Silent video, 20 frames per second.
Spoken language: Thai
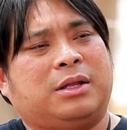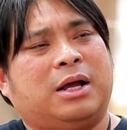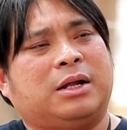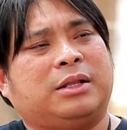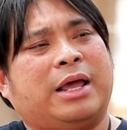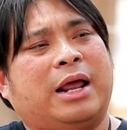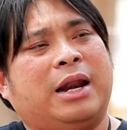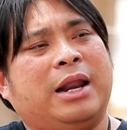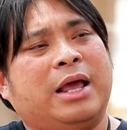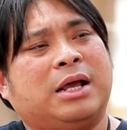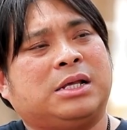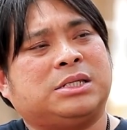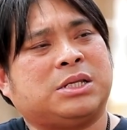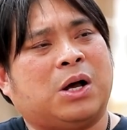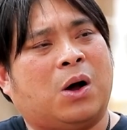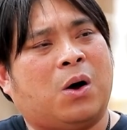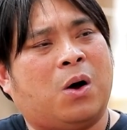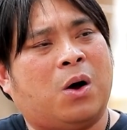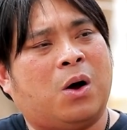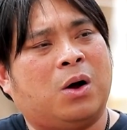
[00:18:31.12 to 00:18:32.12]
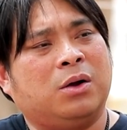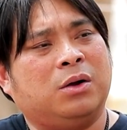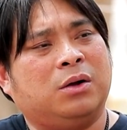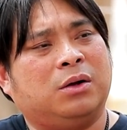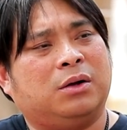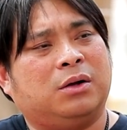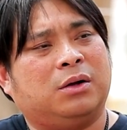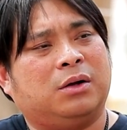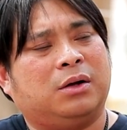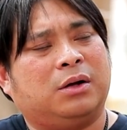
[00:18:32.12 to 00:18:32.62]
ตั้งแต่เลขสอง
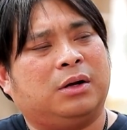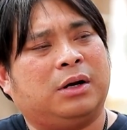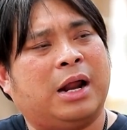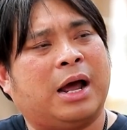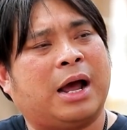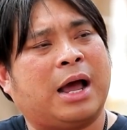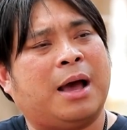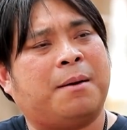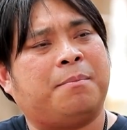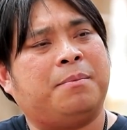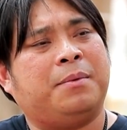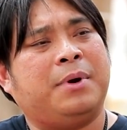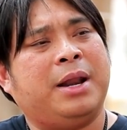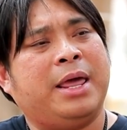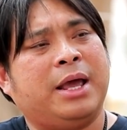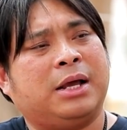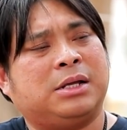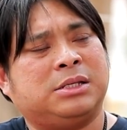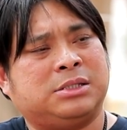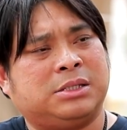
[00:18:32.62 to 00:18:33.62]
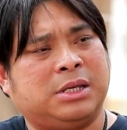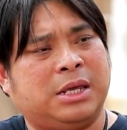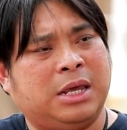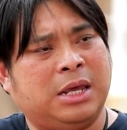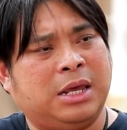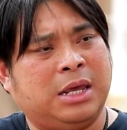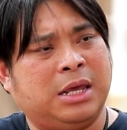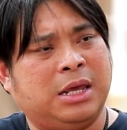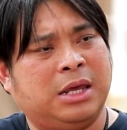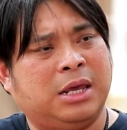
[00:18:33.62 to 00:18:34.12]
นะครับเลข
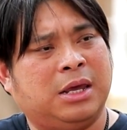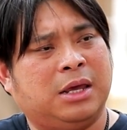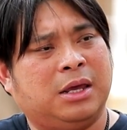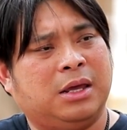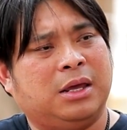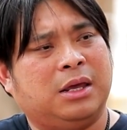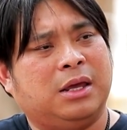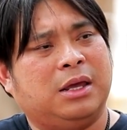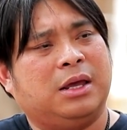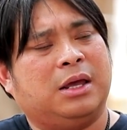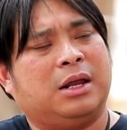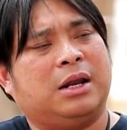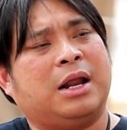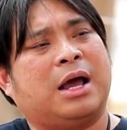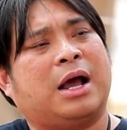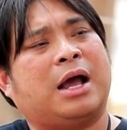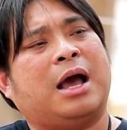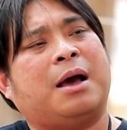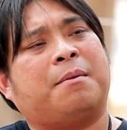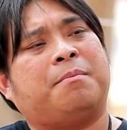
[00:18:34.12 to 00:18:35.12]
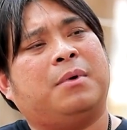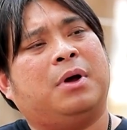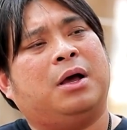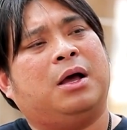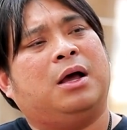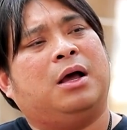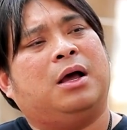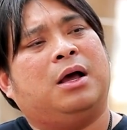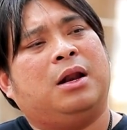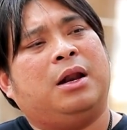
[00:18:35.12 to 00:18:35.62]
สี่นะครับ
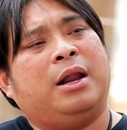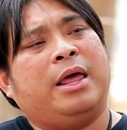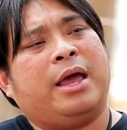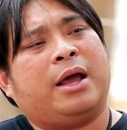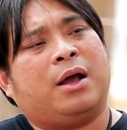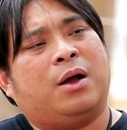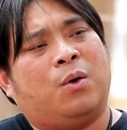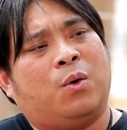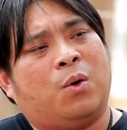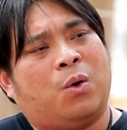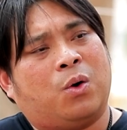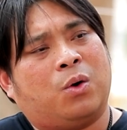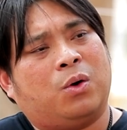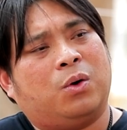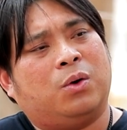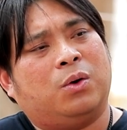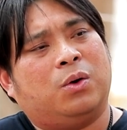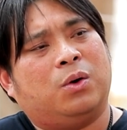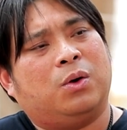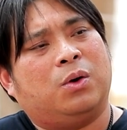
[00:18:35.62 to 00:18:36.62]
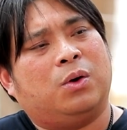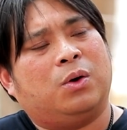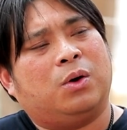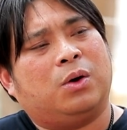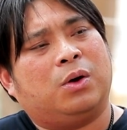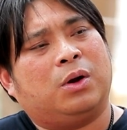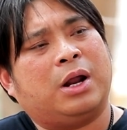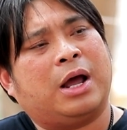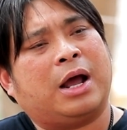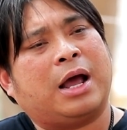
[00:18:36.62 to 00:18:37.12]
เลขหก
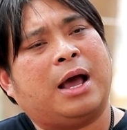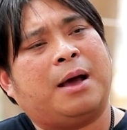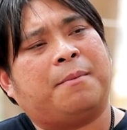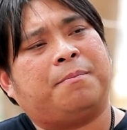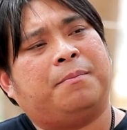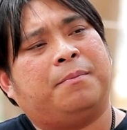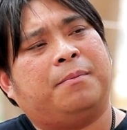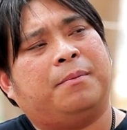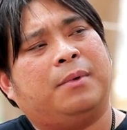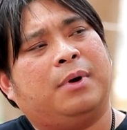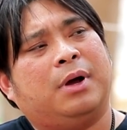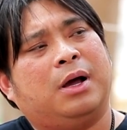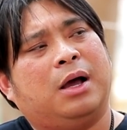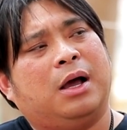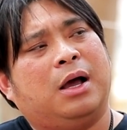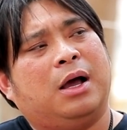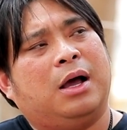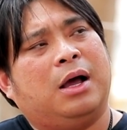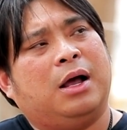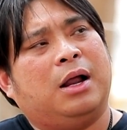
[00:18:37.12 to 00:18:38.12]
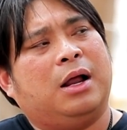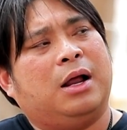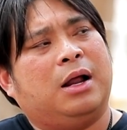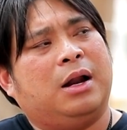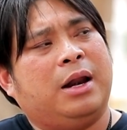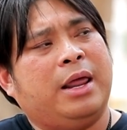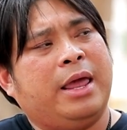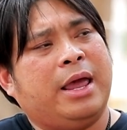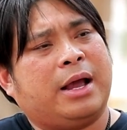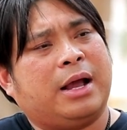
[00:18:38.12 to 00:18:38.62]
นะครับ
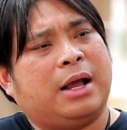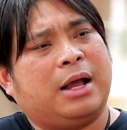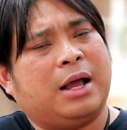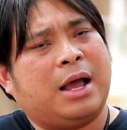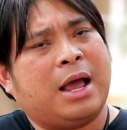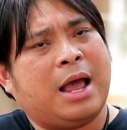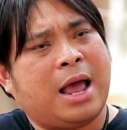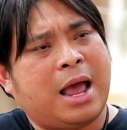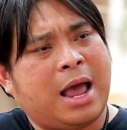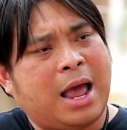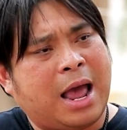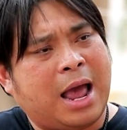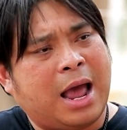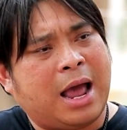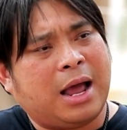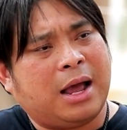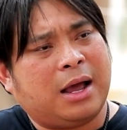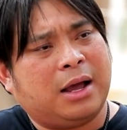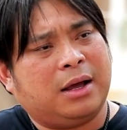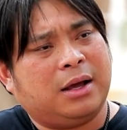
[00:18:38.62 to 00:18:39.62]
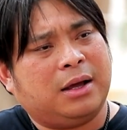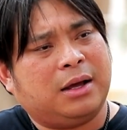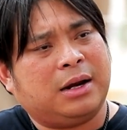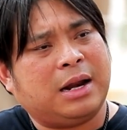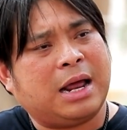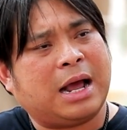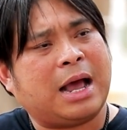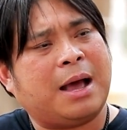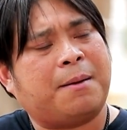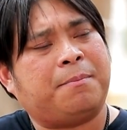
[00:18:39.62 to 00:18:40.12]
เลขห้า
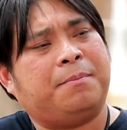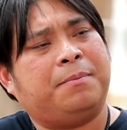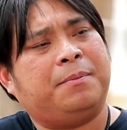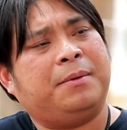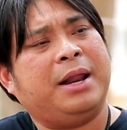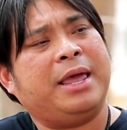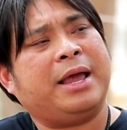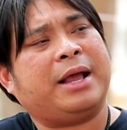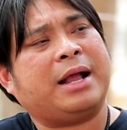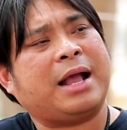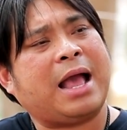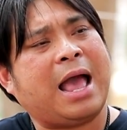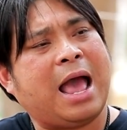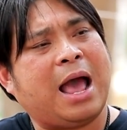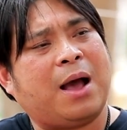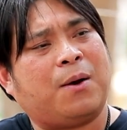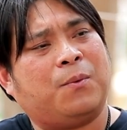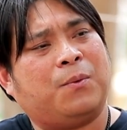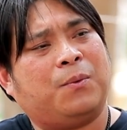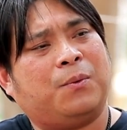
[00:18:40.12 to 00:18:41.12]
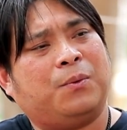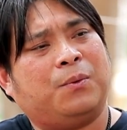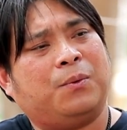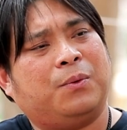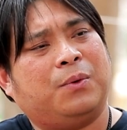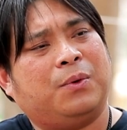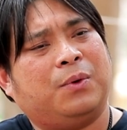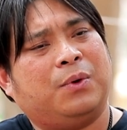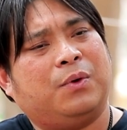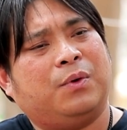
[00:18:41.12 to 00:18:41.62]
นะครับเลขเก้า
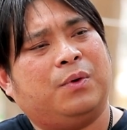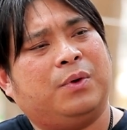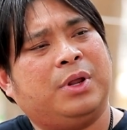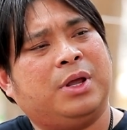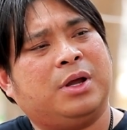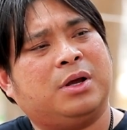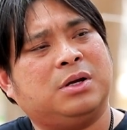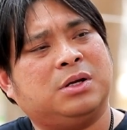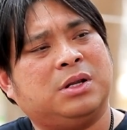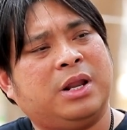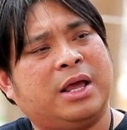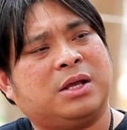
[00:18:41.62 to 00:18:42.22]
นี่คือ